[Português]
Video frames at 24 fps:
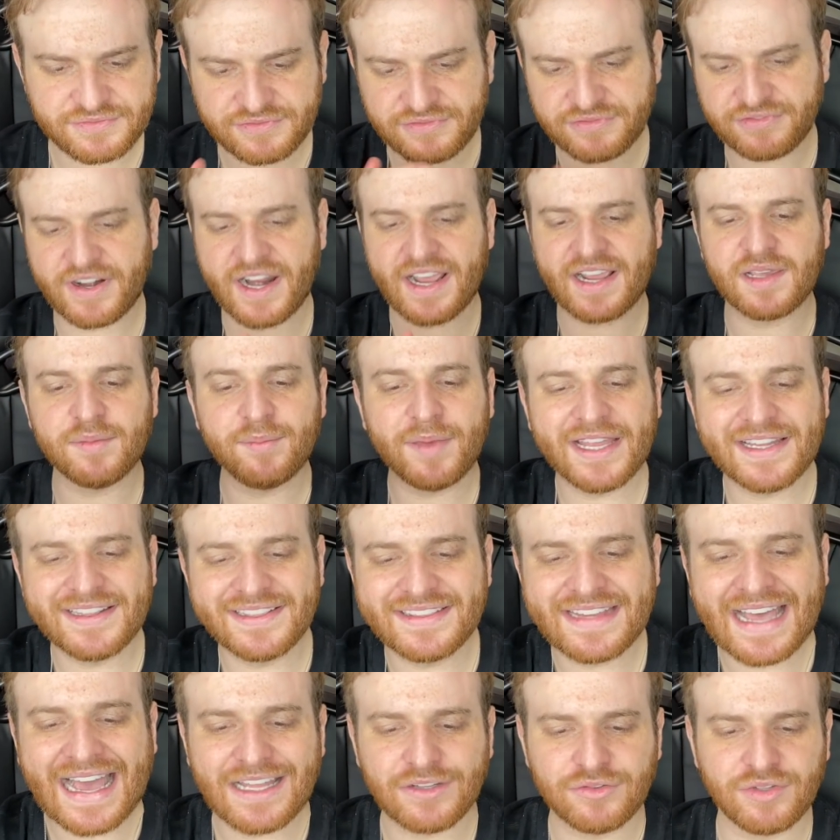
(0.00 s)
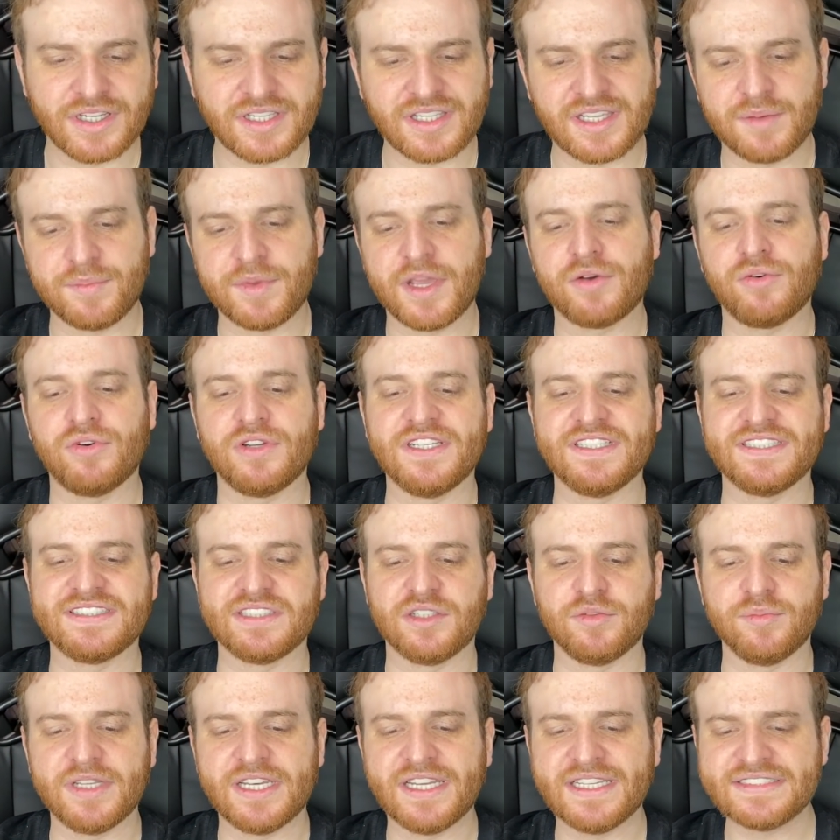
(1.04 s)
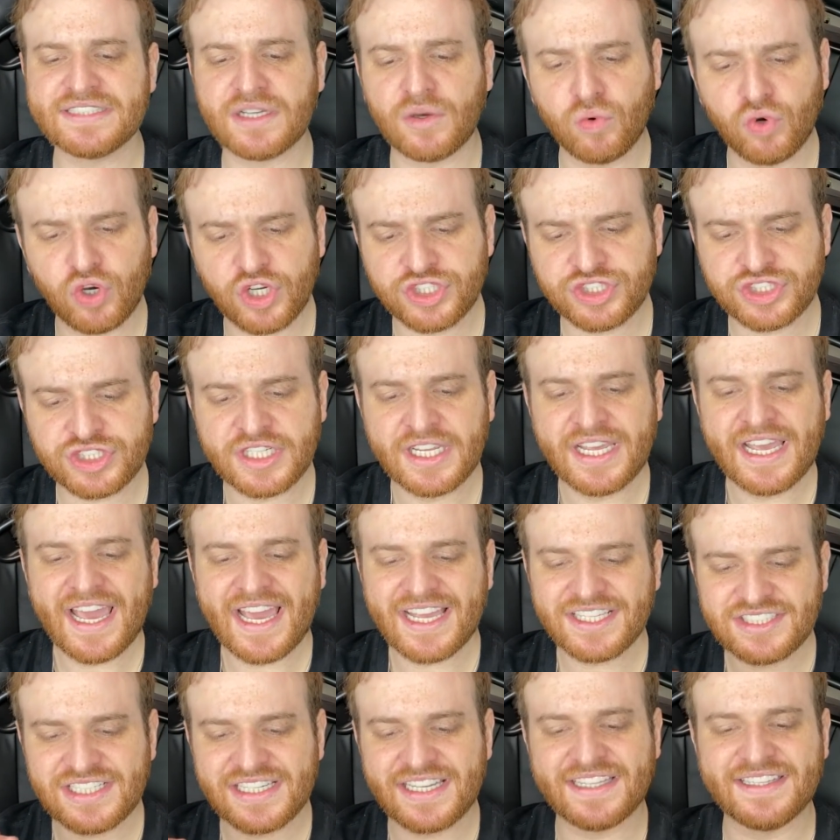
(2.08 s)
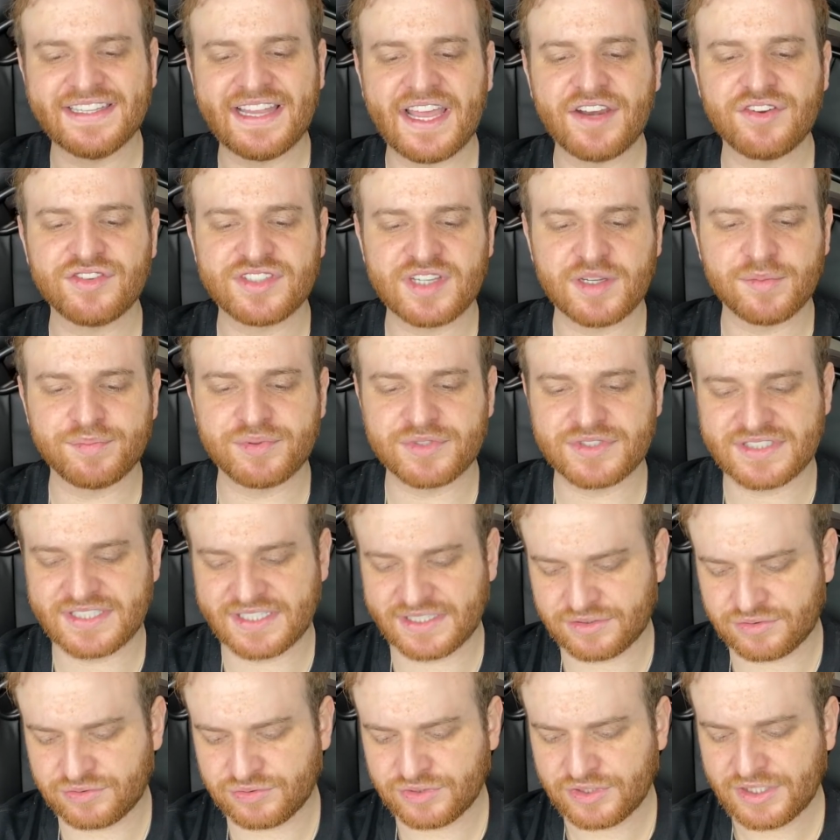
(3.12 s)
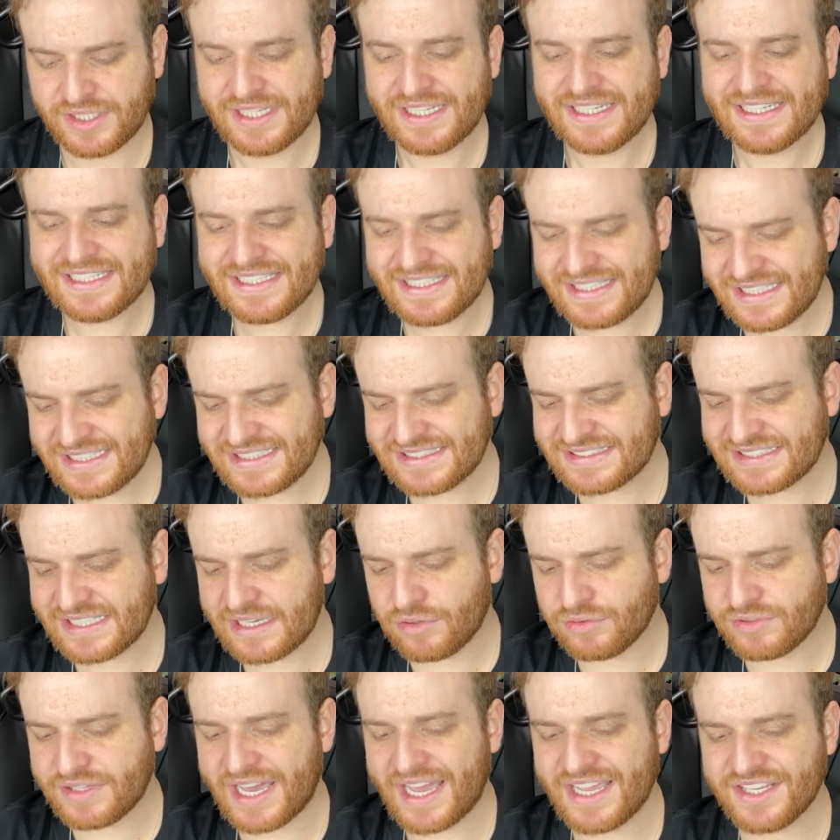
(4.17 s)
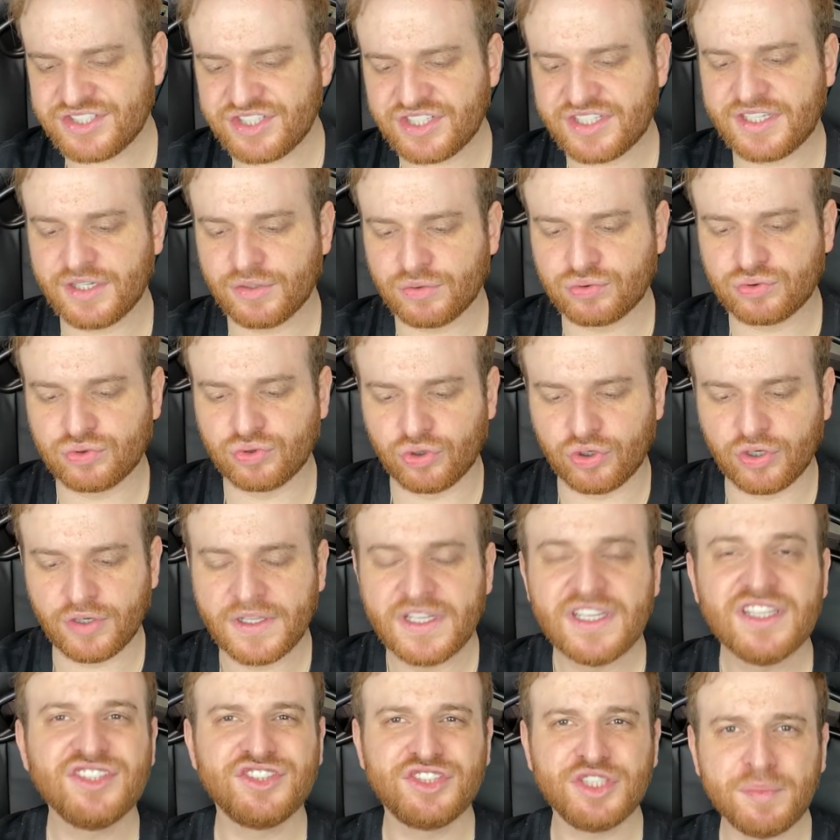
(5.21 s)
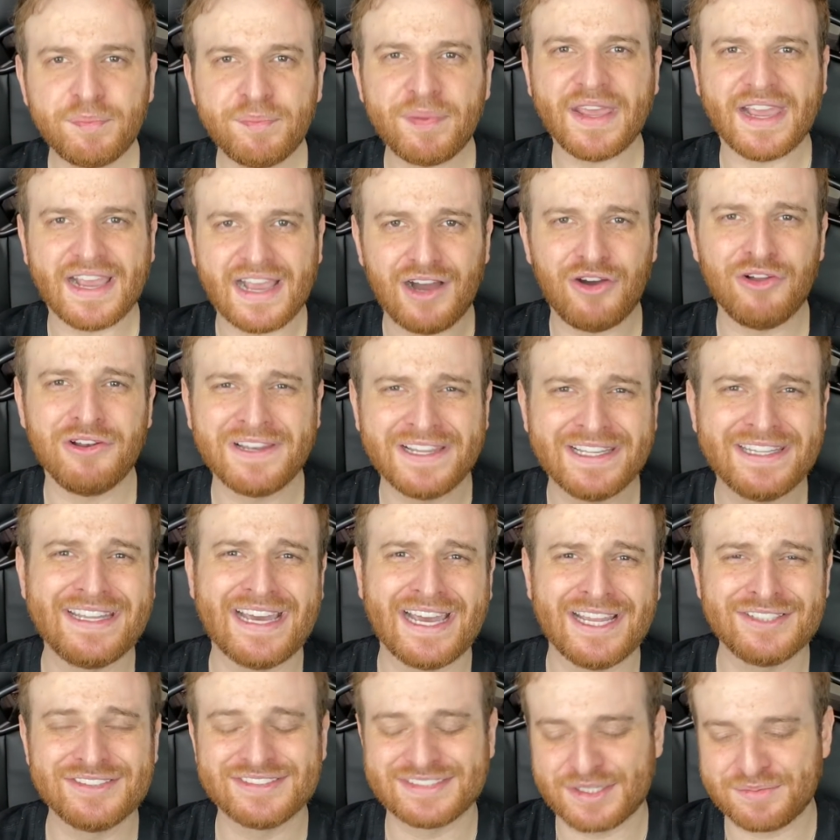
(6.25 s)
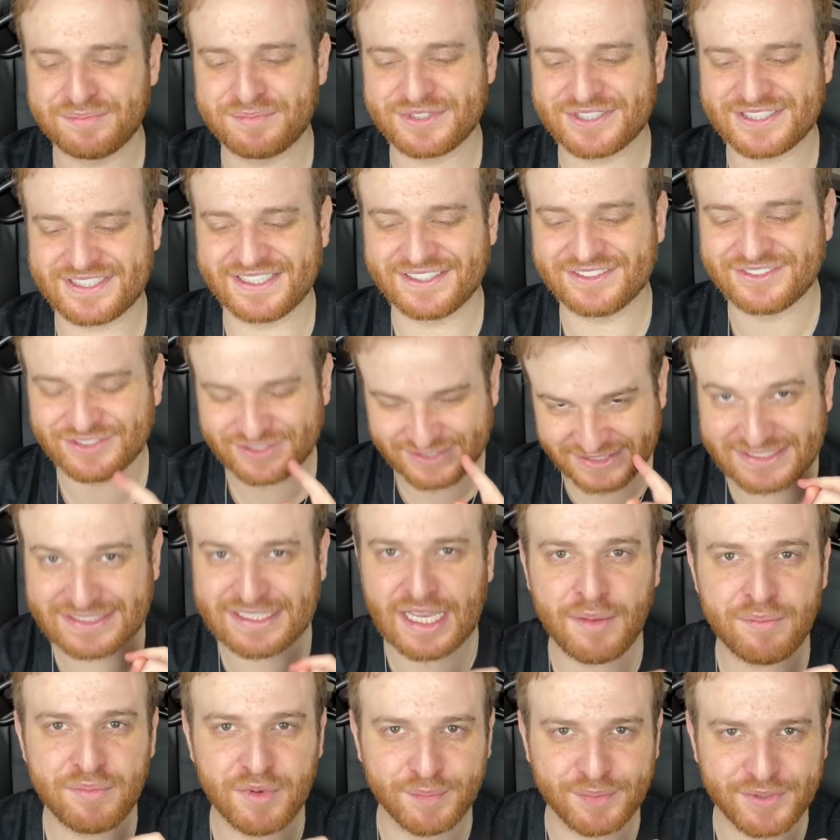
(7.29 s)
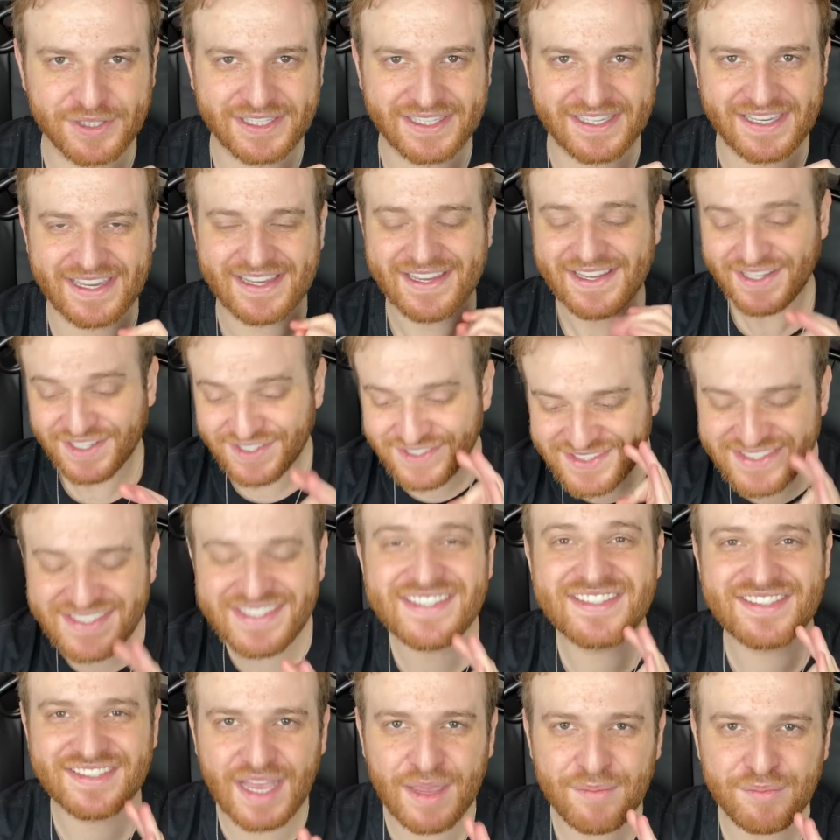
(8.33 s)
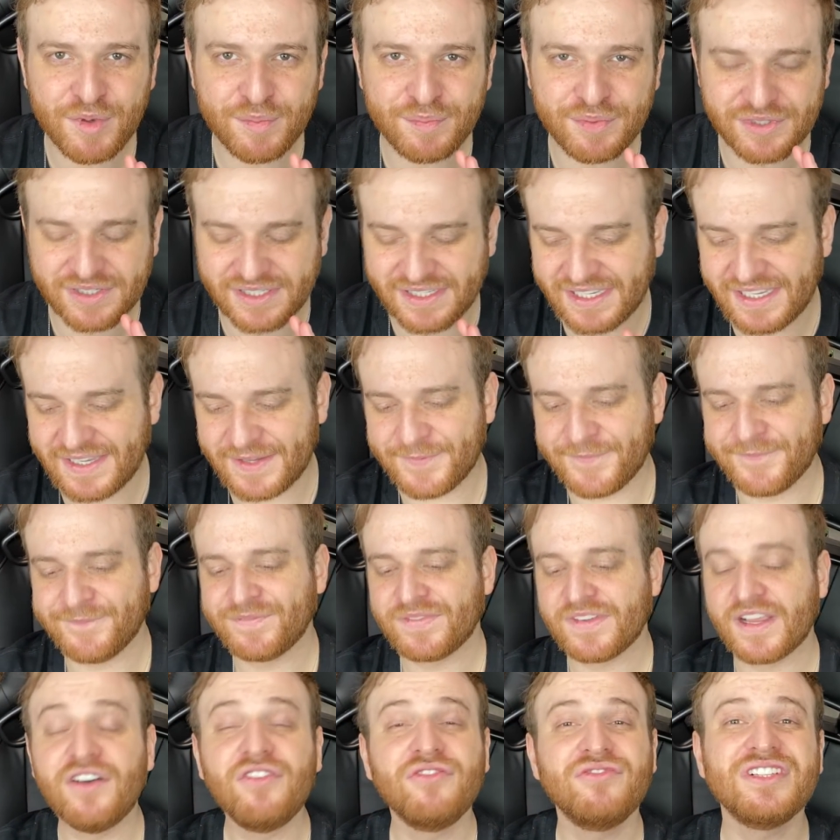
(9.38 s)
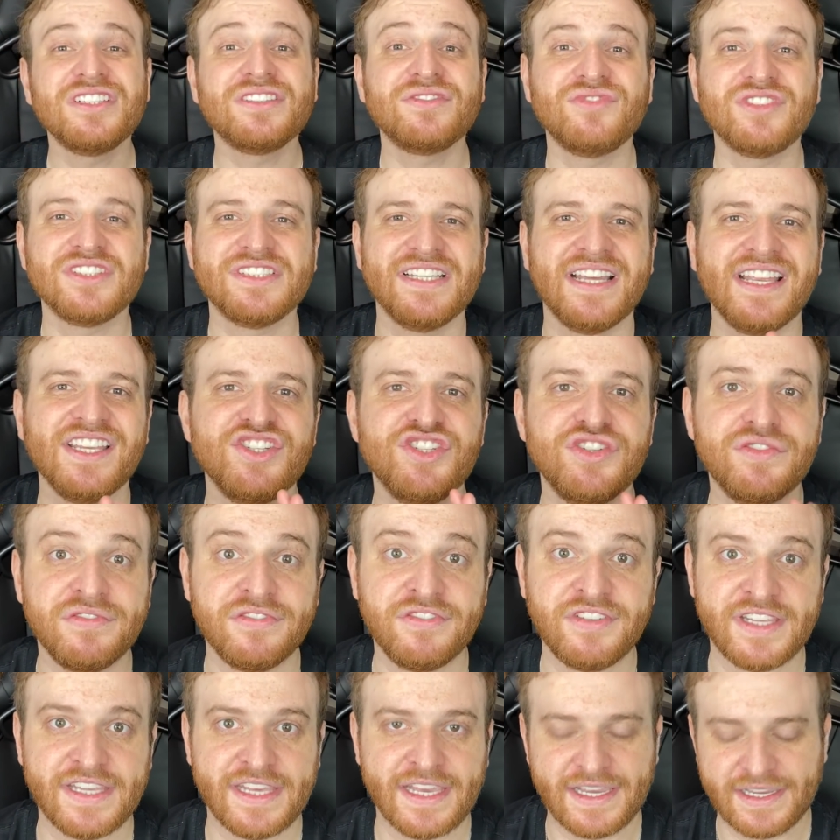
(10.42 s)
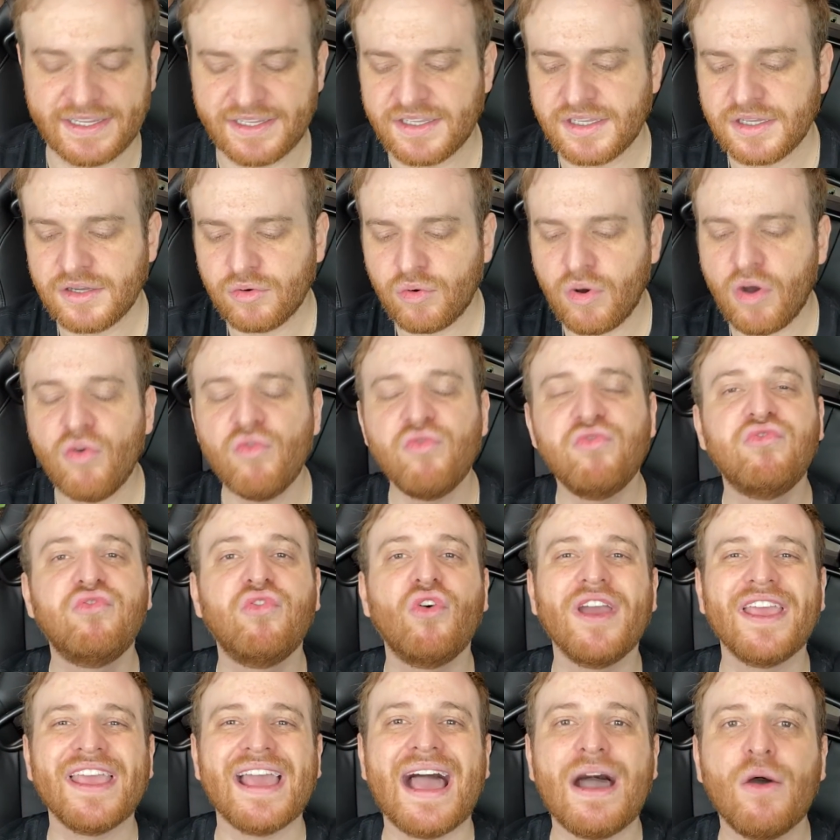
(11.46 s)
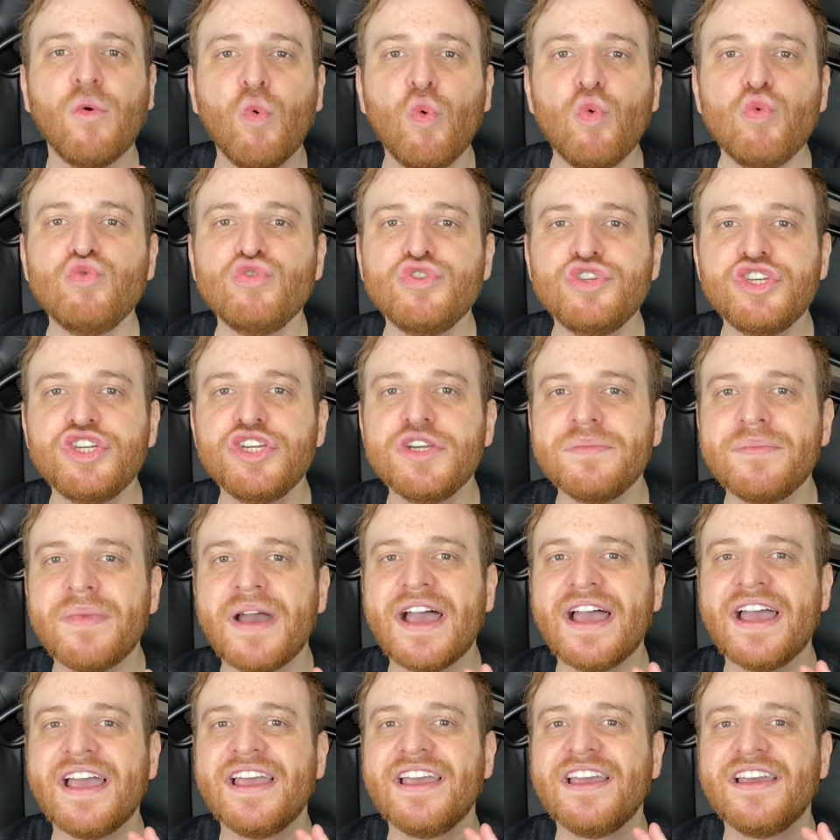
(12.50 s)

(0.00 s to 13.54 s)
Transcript: fragmentado aqui a minha coleção, beleza? Hoje é de lendário 100% que saudade que eu tô de pegar um lendário 100%. Sabe por quê? Sabe por quê? Vamos ver se você adivinha. Qual foi a última